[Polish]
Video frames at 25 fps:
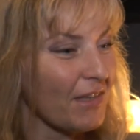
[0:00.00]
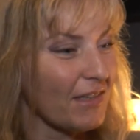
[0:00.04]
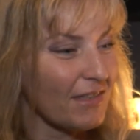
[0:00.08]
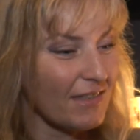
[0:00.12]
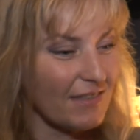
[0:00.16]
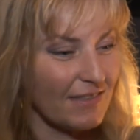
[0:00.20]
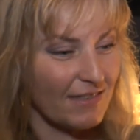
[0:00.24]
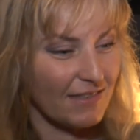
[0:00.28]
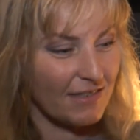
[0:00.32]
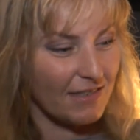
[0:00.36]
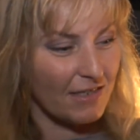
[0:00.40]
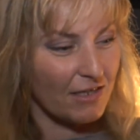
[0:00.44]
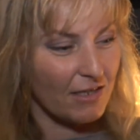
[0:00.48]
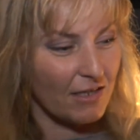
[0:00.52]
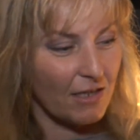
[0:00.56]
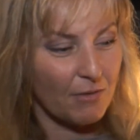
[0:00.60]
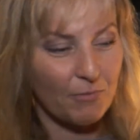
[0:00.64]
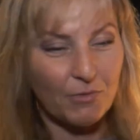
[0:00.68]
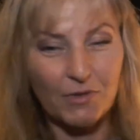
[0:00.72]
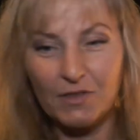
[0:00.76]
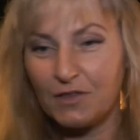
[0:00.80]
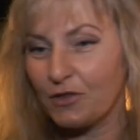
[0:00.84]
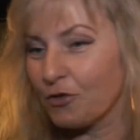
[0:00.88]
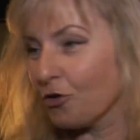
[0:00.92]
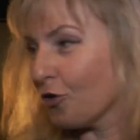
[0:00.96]
Z synem
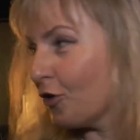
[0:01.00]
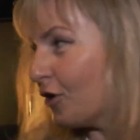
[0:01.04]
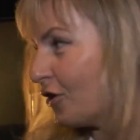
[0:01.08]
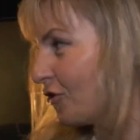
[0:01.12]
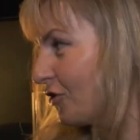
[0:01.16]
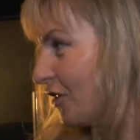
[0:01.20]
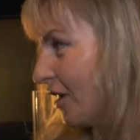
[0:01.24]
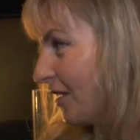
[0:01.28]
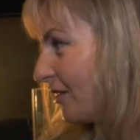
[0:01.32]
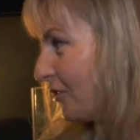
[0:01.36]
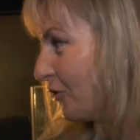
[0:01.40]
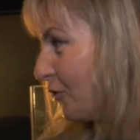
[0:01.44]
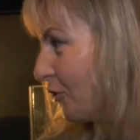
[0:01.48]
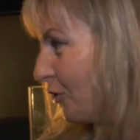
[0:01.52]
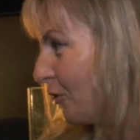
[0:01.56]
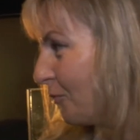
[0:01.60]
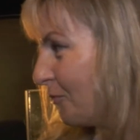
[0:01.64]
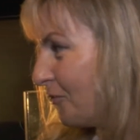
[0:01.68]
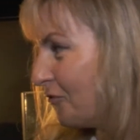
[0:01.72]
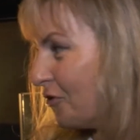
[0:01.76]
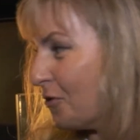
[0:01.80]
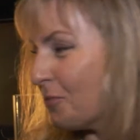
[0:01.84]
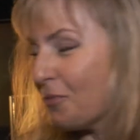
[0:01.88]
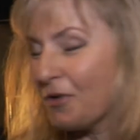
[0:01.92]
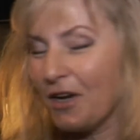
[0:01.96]
i z koleżanką
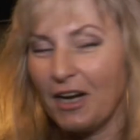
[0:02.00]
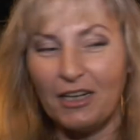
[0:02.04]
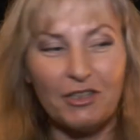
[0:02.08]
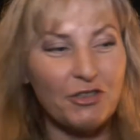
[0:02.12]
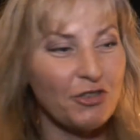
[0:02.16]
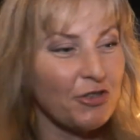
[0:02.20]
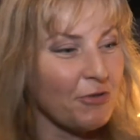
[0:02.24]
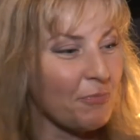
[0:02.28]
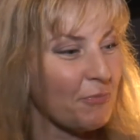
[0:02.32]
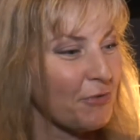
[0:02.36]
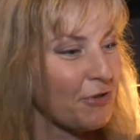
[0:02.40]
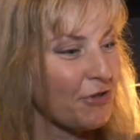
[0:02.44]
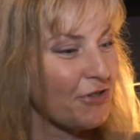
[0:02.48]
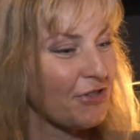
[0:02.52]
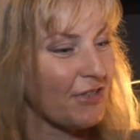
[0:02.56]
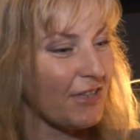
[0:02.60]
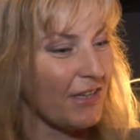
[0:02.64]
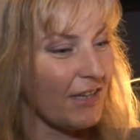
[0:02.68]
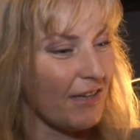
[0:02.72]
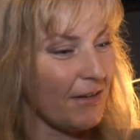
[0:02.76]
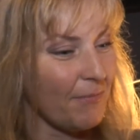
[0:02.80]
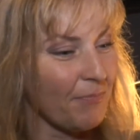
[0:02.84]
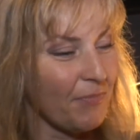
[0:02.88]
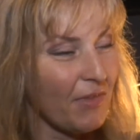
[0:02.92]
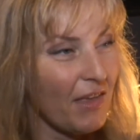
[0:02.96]
wybraliśmy
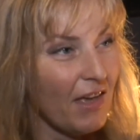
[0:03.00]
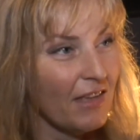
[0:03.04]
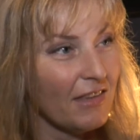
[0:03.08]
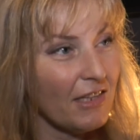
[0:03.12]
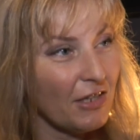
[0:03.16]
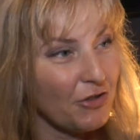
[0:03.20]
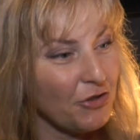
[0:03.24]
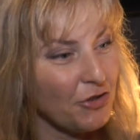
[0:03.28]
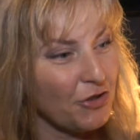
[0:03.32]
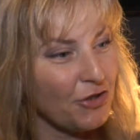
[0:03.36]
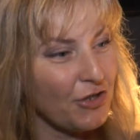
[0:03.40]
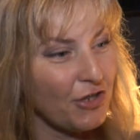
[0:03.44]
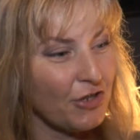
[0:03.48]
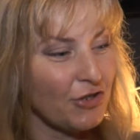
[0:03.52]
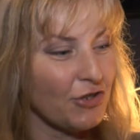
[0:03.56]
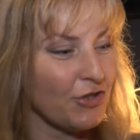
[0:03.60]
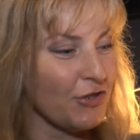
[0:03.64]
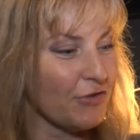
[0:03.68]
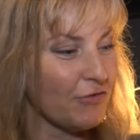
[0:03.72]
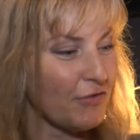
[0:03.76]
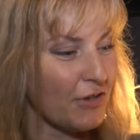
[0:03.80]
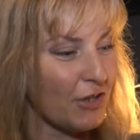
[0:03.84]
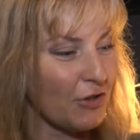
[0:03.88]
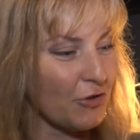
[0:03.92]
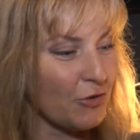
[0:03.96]
się na dzisiejszy
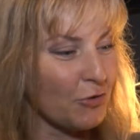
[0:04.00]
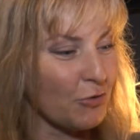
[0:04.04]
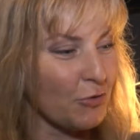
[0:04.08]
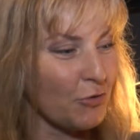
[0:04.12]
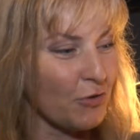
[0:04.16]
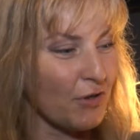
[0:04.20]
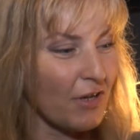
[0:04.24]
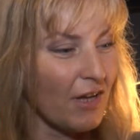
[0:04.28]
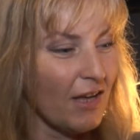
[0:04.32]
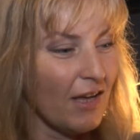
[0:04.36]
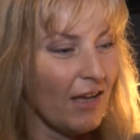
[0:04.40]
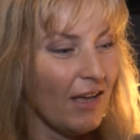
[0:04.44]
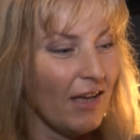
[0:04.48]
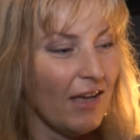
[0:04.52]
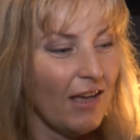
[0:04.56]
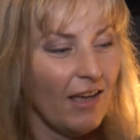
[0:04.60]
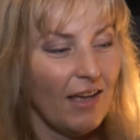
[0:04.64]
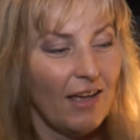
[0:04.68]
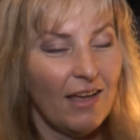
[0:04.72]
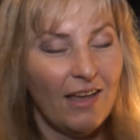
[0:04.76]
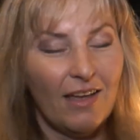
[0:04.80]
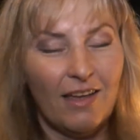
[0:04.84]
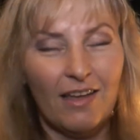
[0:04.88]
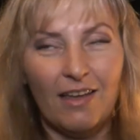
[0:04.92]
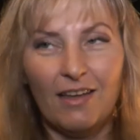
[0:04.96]
wieczór
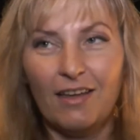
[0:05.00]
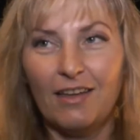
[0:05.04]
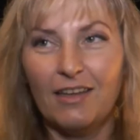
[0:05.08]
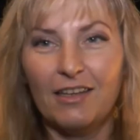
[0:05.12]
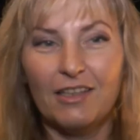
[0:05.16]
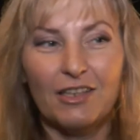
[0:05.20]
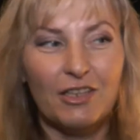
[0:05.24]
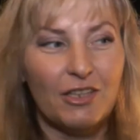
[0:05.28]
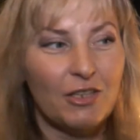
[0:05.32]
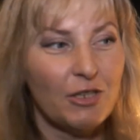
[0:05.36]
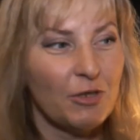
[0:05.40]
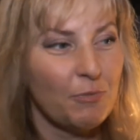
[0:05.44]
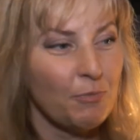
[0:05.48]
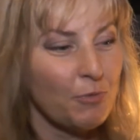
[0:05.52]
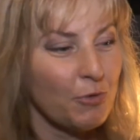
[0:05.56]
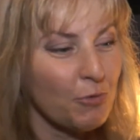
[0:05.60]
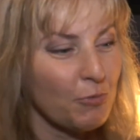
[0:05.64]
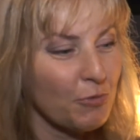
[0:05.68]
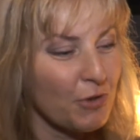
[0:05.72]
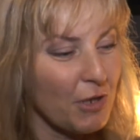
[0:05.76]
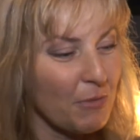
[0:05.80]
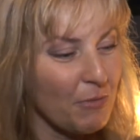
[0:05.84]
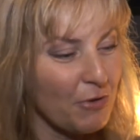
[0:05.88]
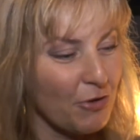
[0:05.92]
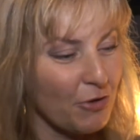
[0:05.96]
i
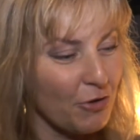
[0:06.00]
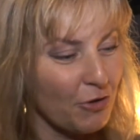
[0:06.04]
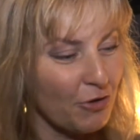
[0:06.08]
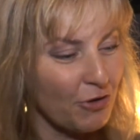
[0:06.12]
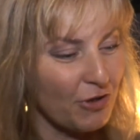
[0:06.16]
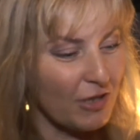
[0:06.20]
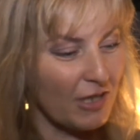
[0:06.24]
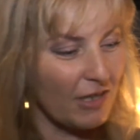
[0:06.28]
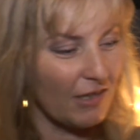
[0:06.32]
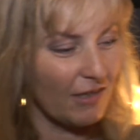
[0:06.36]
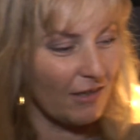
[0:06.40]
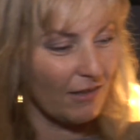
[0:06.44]
próbujemy troszkę